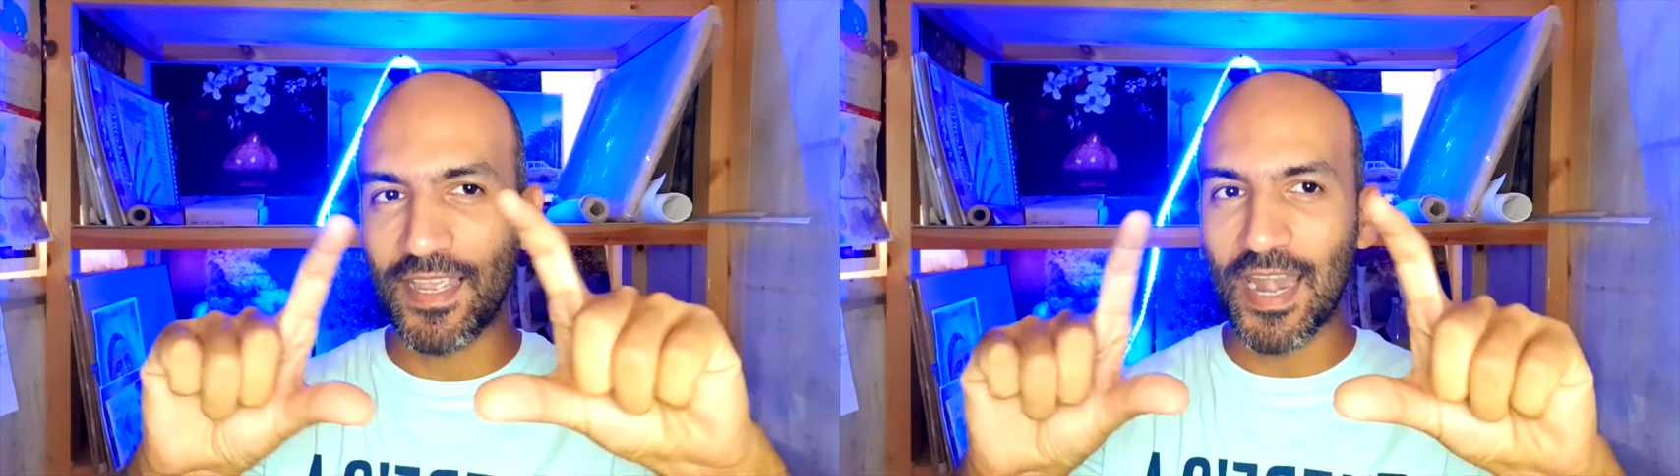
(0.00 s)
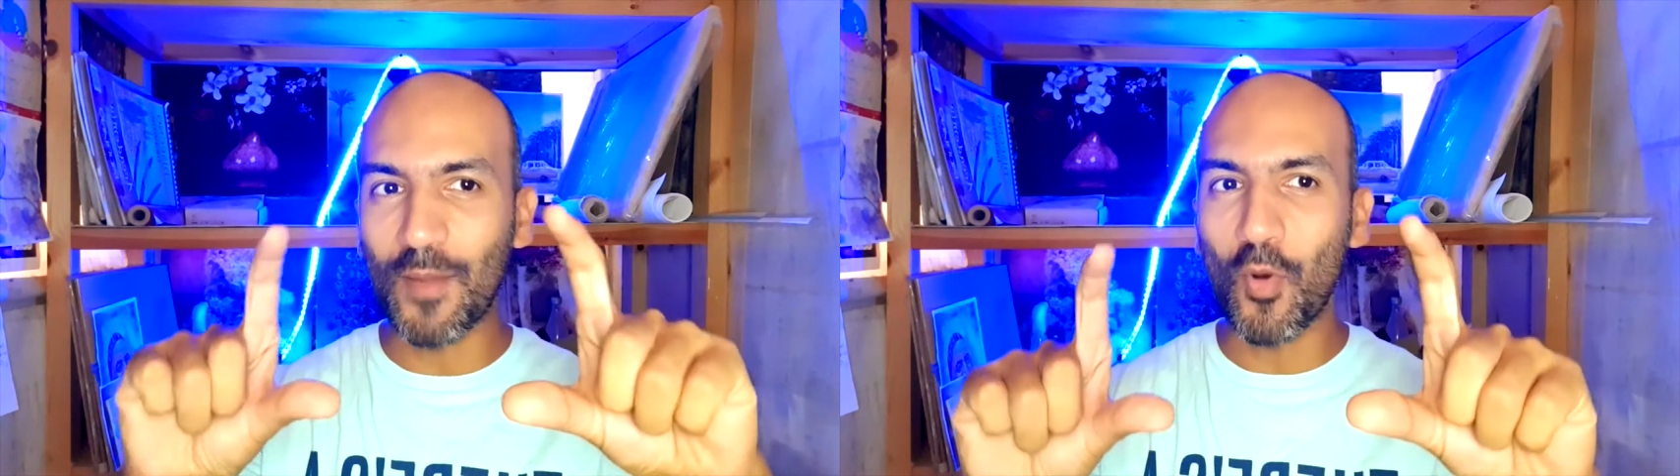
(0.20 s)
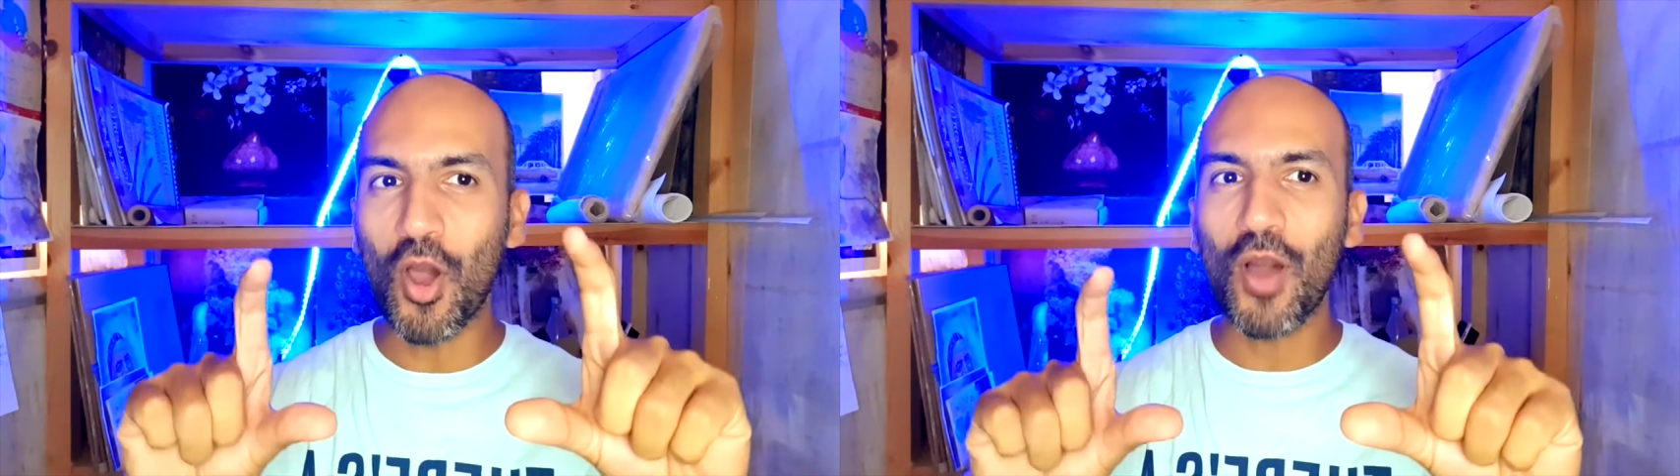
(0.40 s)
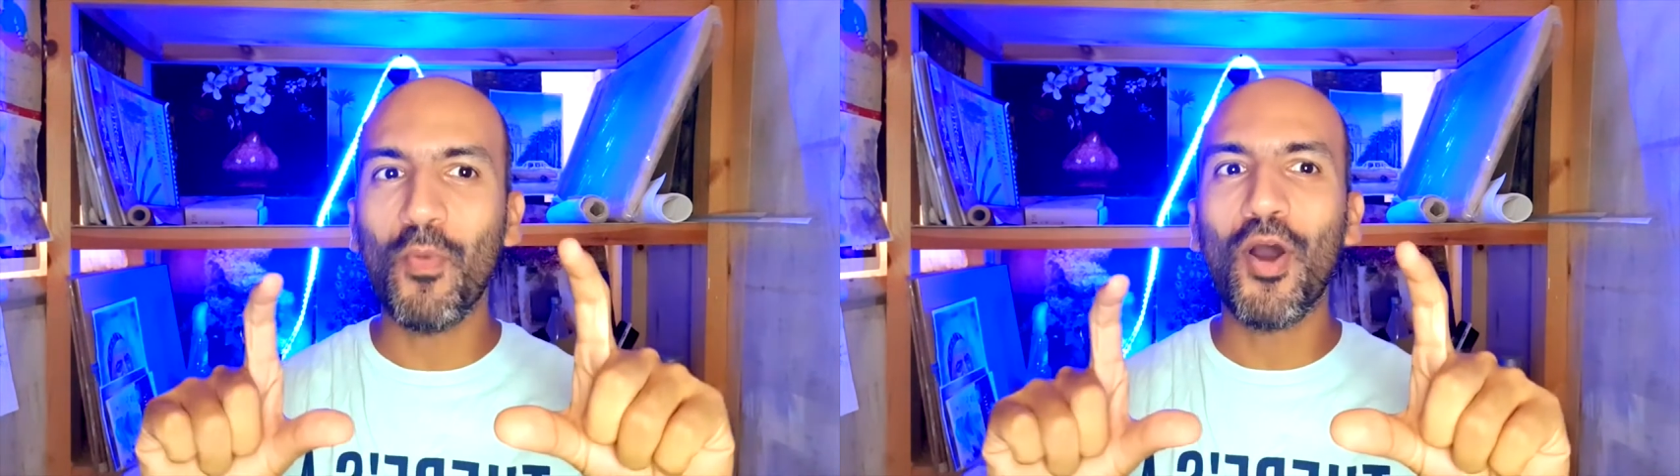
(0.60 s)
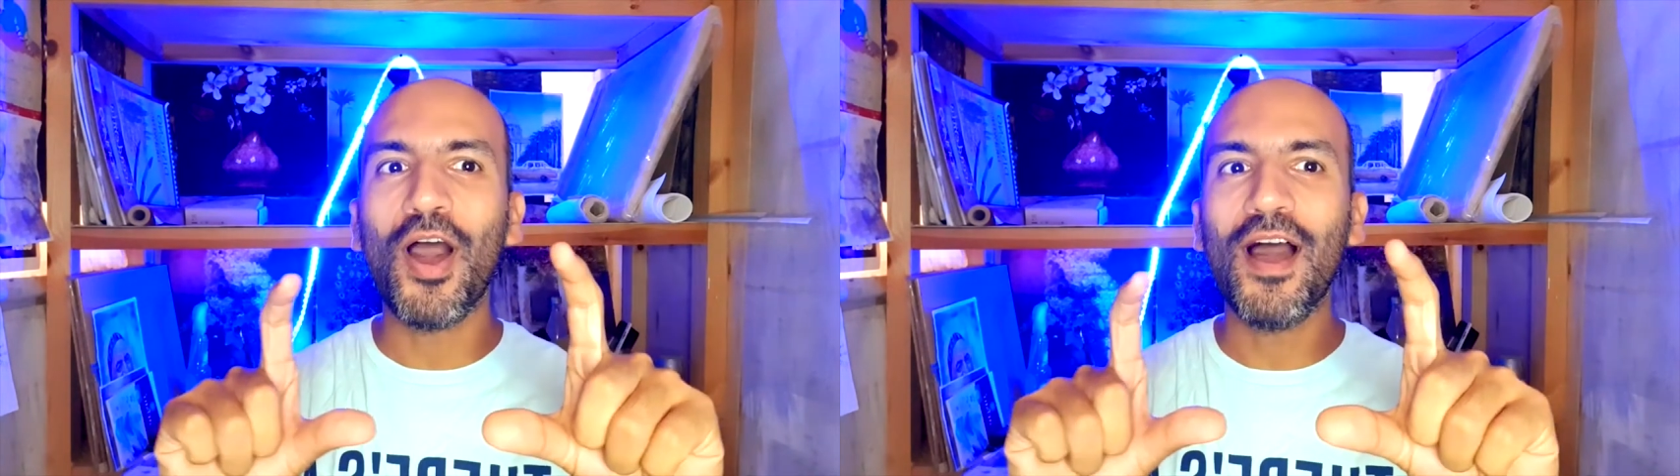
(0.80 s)

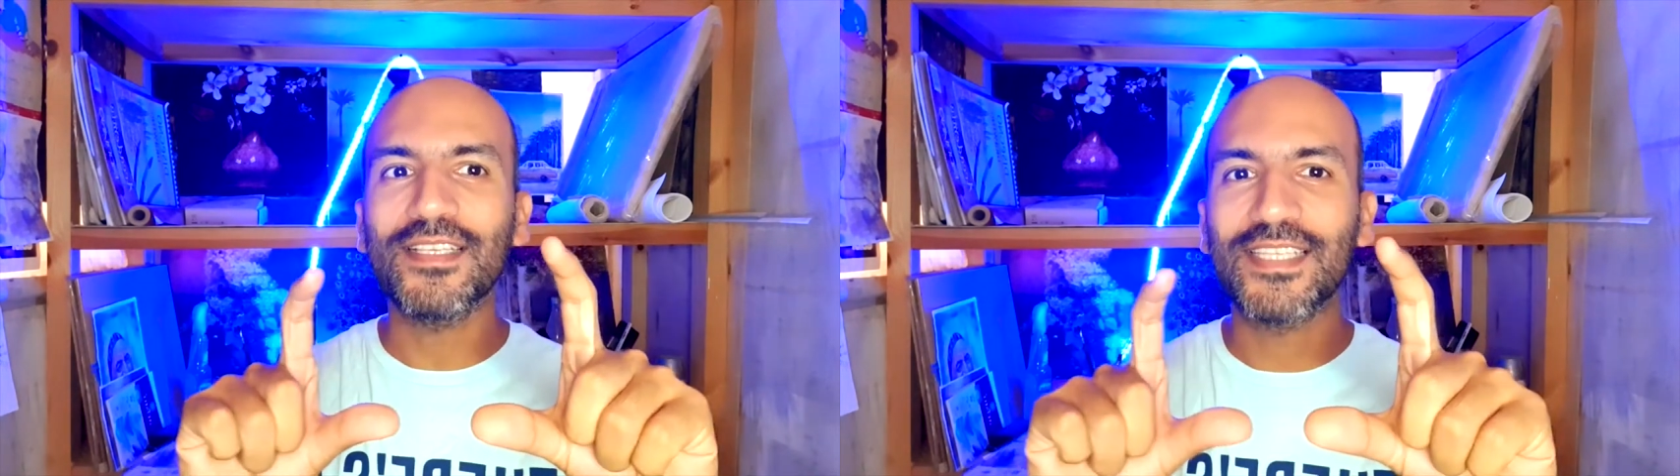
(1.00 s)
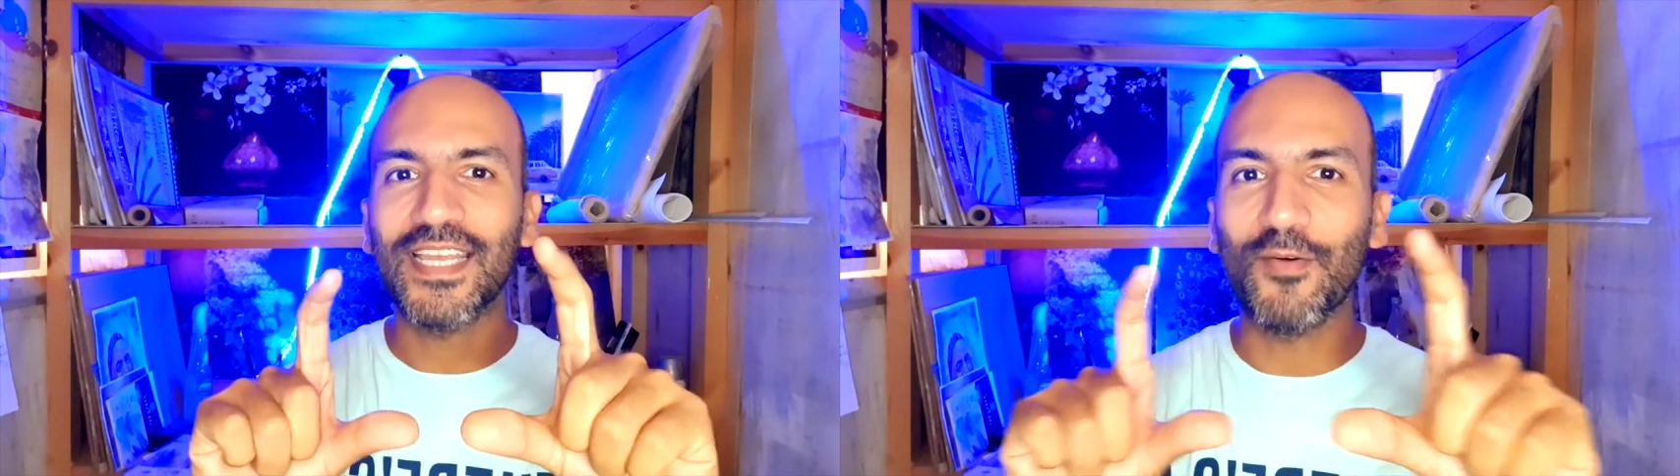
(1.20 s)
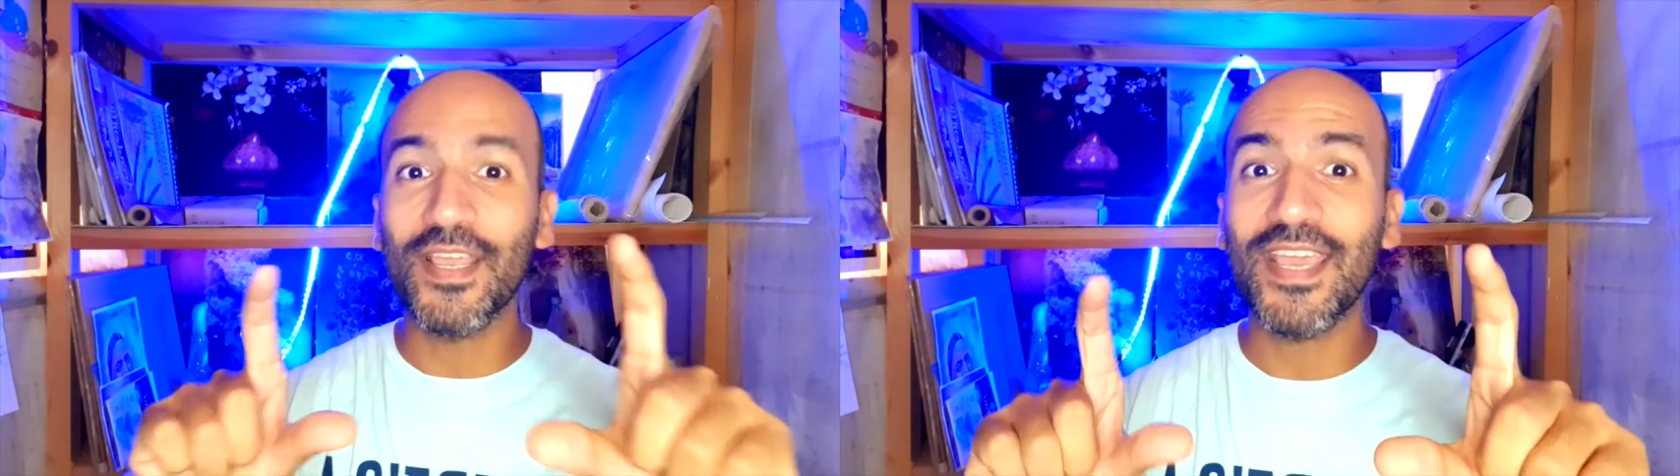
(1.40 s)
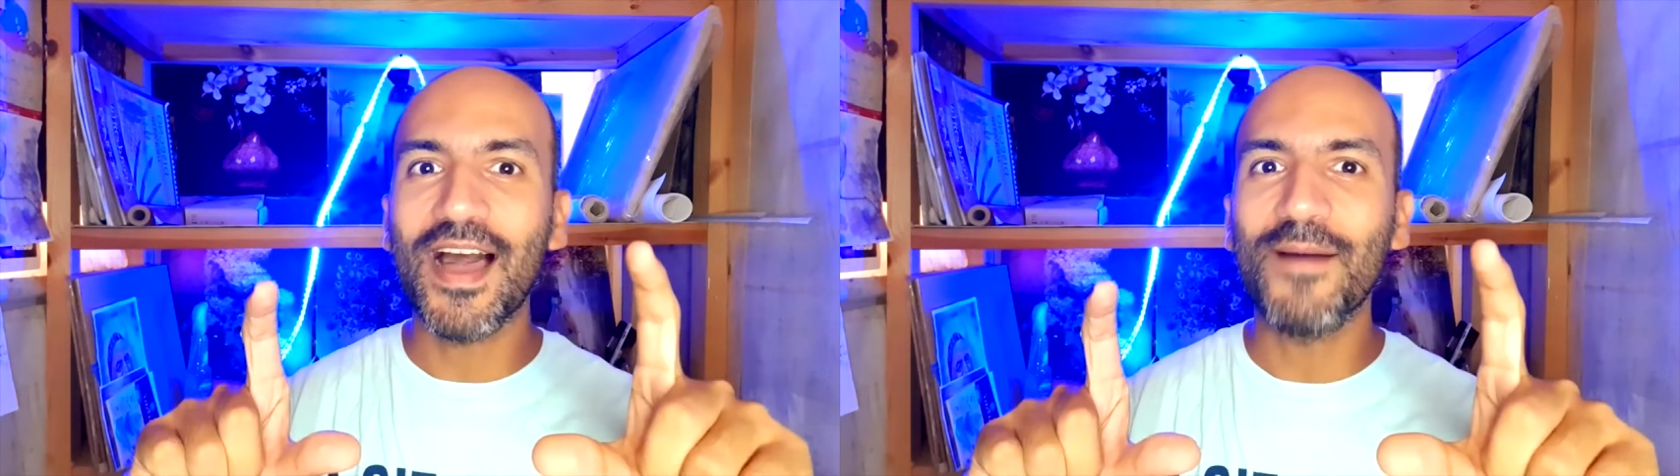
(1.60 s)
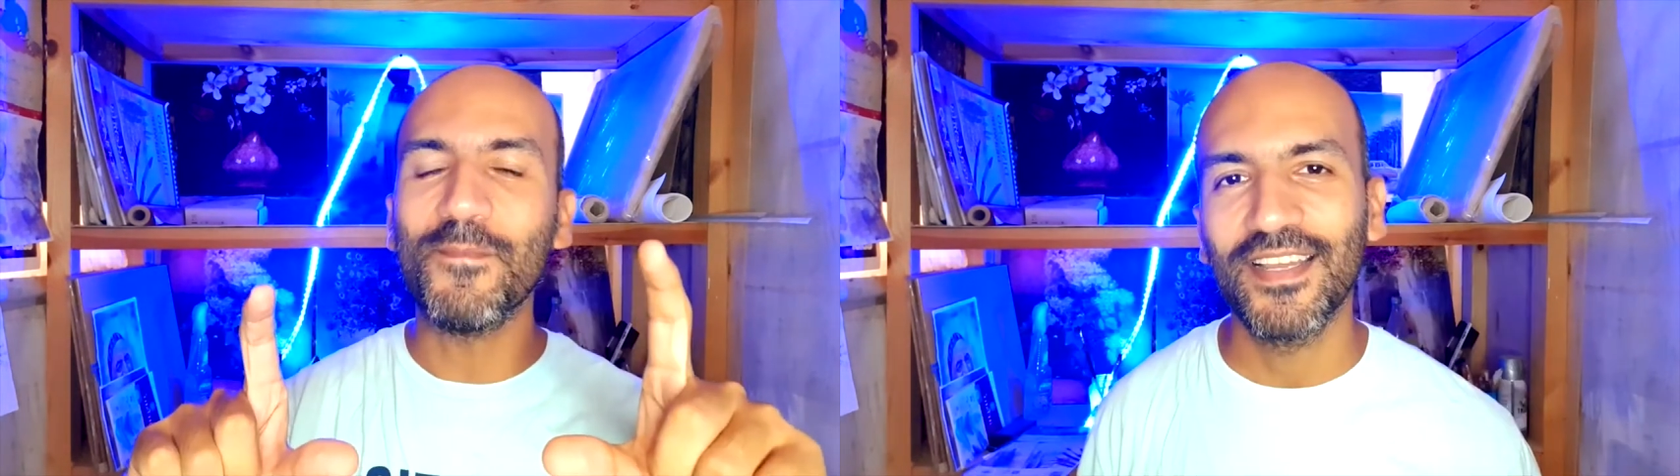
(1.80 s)
البعبع ثانويه
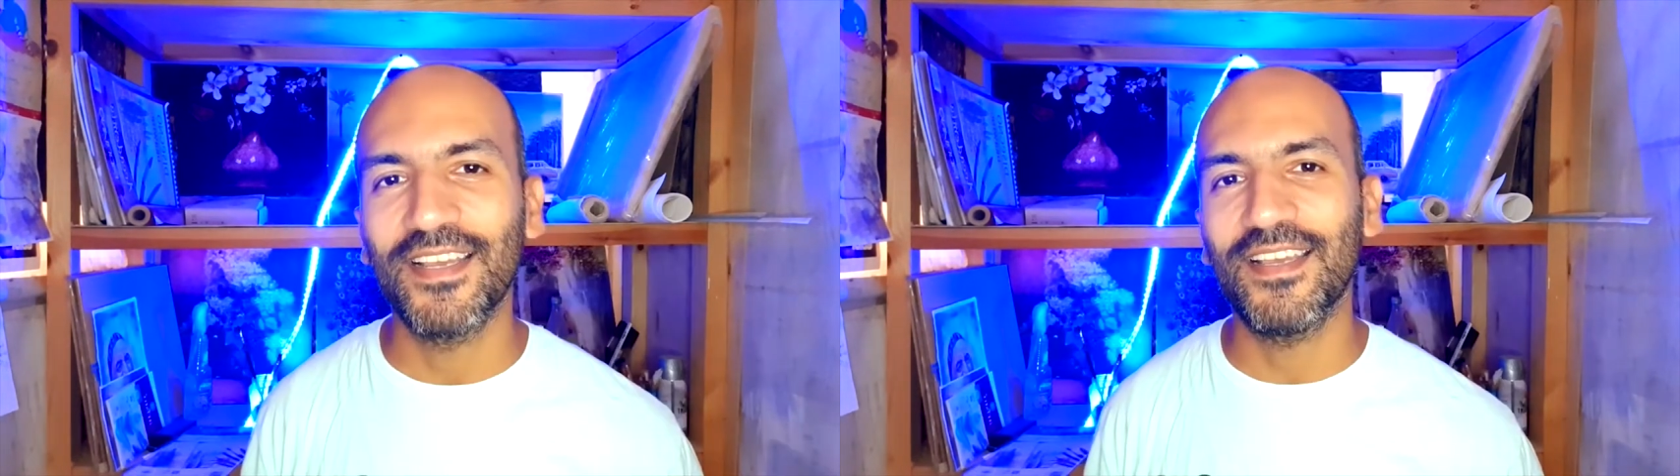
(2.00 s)
عامه